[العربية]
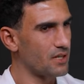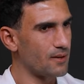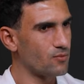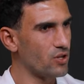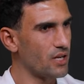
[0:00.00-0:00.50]

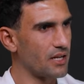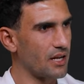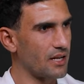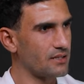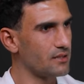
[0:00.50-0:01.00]
الحمد لله يعني
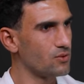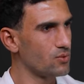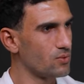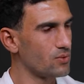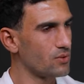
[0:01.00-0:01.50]

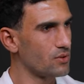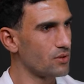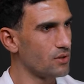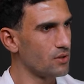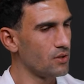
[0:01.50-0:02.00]
عدت و
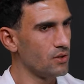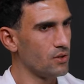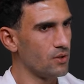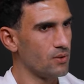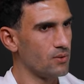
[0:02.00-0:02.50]

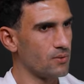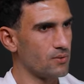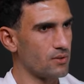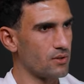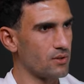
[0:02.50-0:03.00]

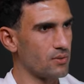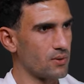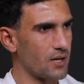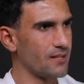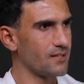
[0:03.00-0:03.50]

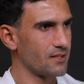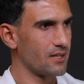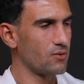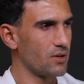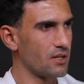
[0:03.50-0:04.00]
وخدت
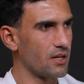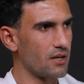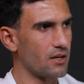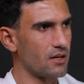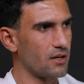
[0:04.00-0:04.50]
كان
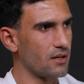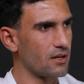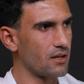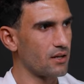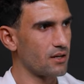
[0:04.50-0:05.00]

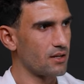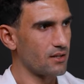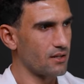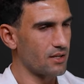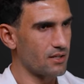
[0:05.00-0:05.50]
وقتها
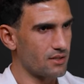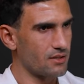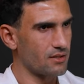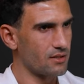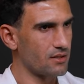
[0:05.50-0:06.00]

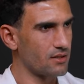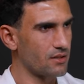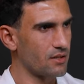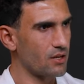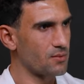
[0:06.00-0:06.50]
يعني
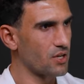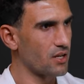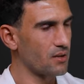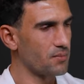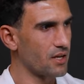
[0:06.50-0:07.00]
ضجه
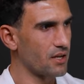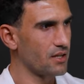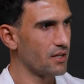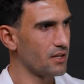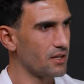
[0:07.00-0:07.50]
بشكل كبيره
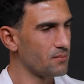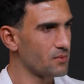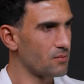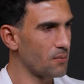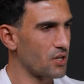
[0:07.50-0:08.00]
جدا لان
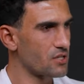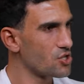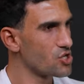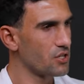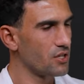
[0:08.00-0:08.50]
ما
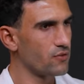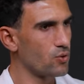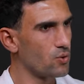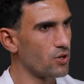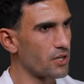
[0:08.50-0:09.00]
بتحصلش كتير في
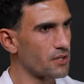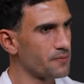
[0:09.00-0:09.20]
الكوره يعني